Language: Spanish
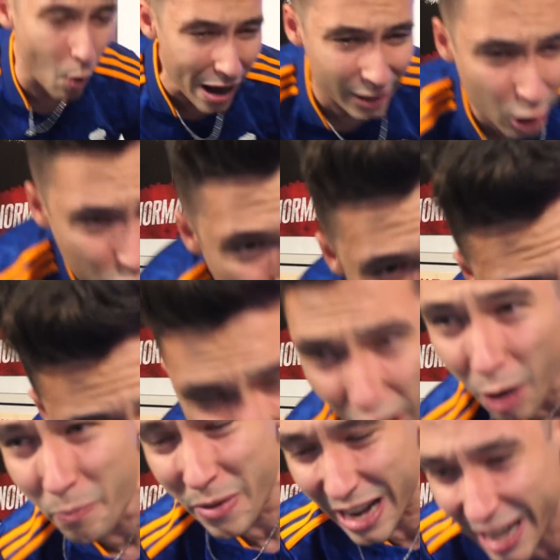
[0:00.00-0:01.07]
que os lo dije
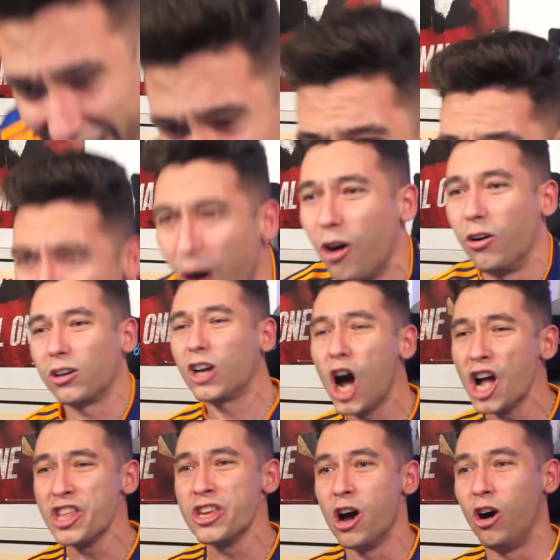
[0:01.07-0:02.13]
con Militao,
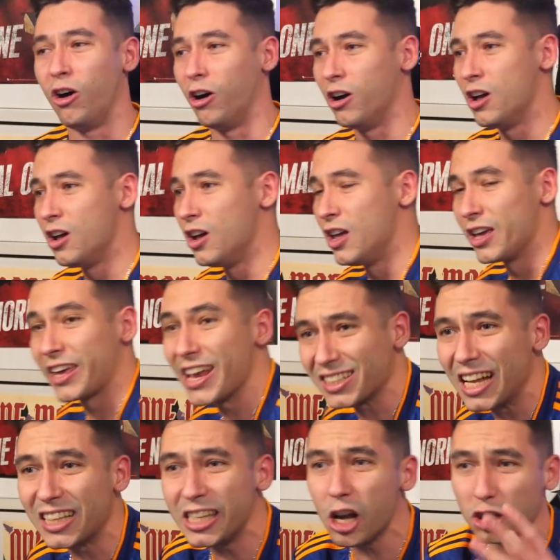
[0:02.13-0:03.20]
coño. Que
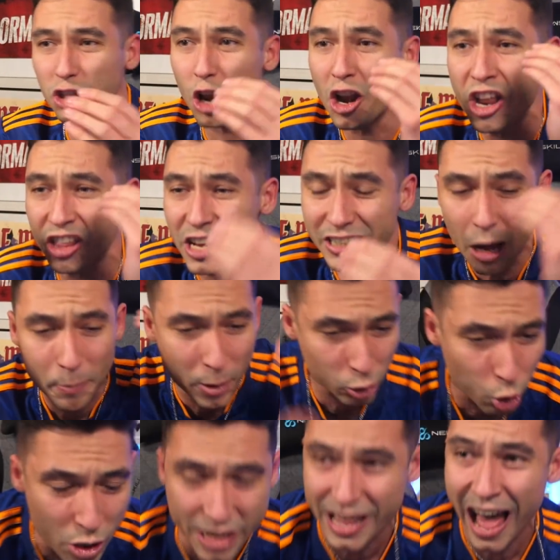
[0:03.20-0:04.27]
este tío solo necesita
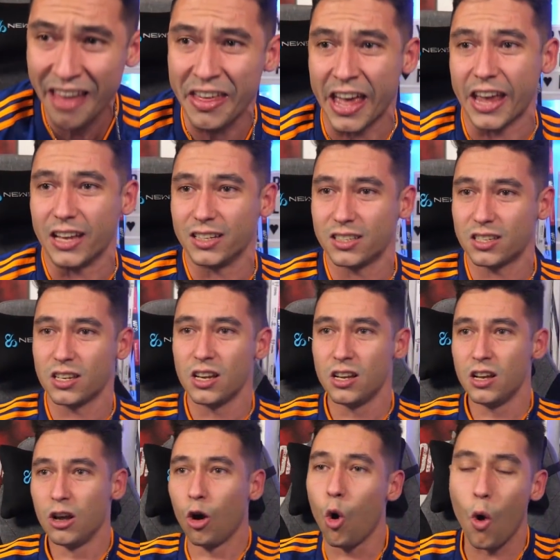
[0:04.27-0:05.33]
oportunidades.
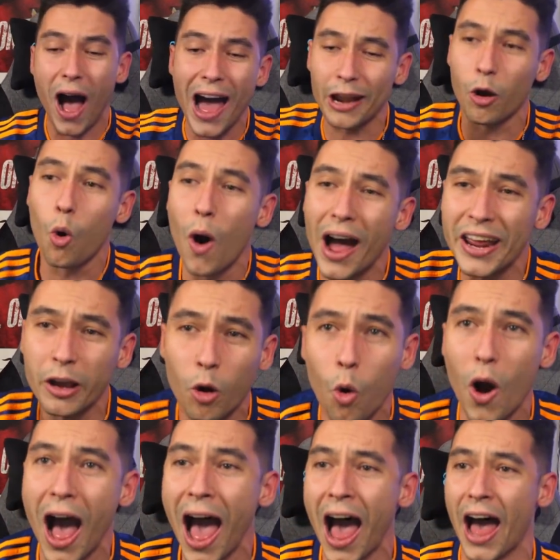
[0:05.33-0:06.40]
Jugar, jugar y
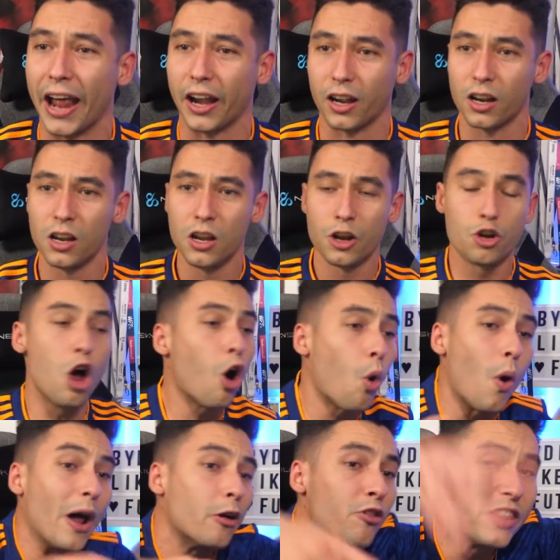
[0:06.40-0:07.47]
jugar. No
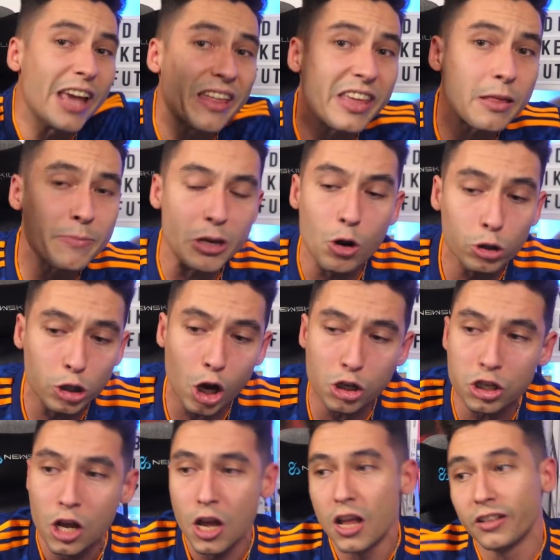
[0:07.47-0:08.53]
jugar un día 10
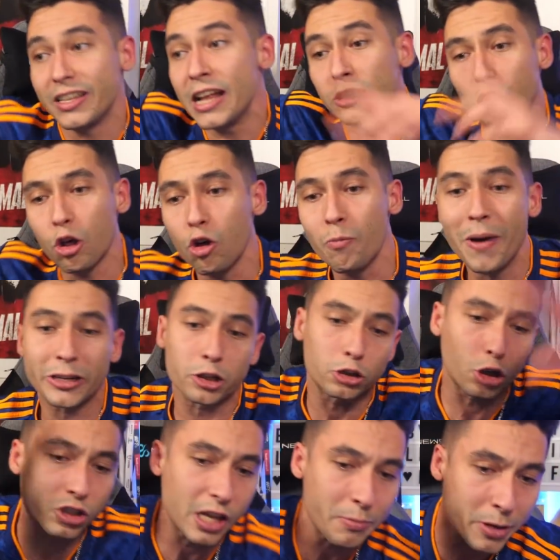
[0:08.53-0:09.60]
minutos, dentro de un mes
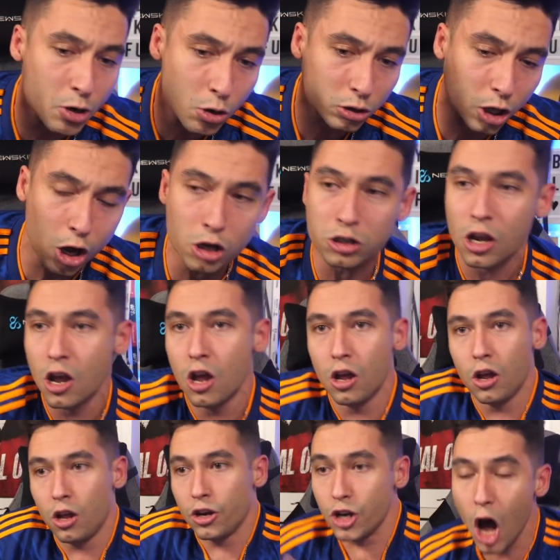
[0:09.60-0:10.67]
otros 10 minutos.
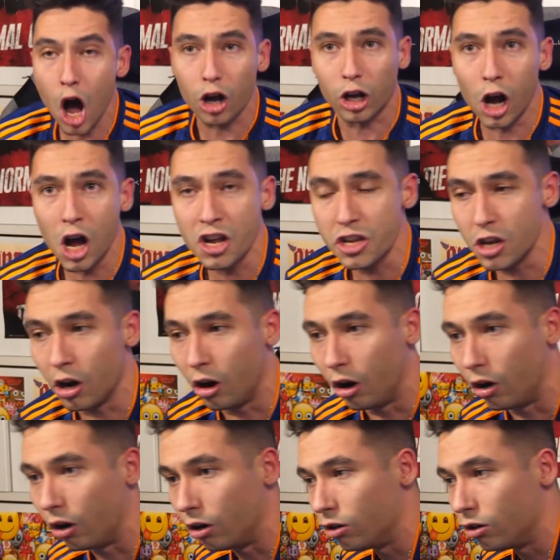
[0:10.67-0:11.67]
No, coño.